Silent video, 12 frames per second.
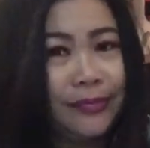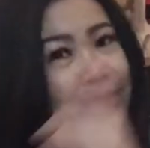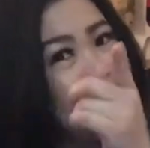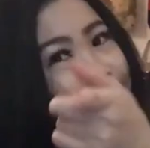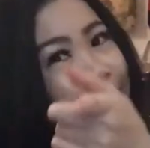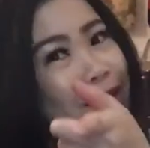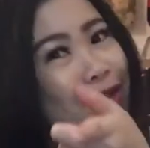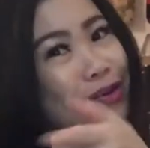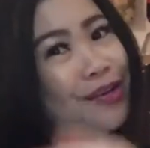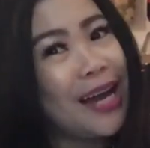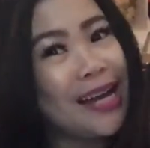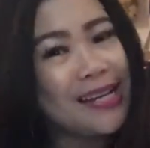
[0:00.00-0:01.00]
Samahan niyo
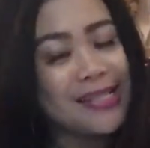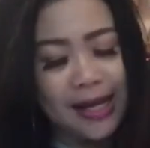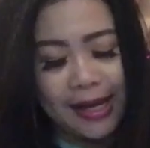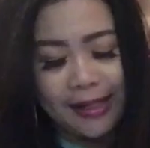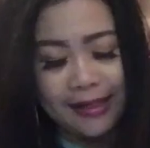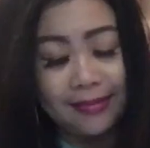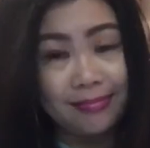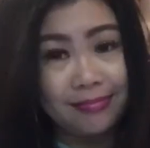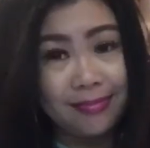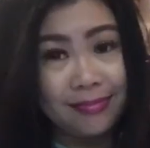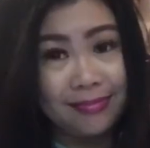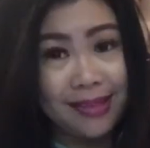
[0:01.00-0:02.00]
ako guys, at
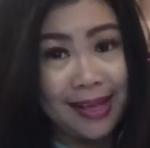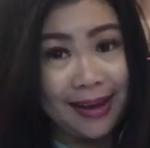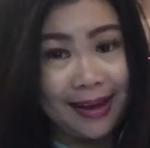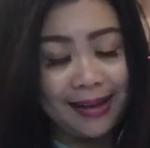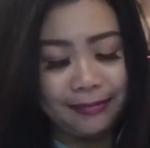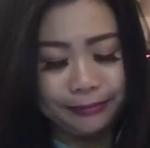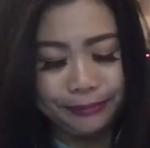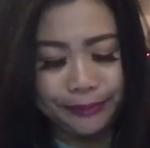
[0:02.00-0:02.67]
tara.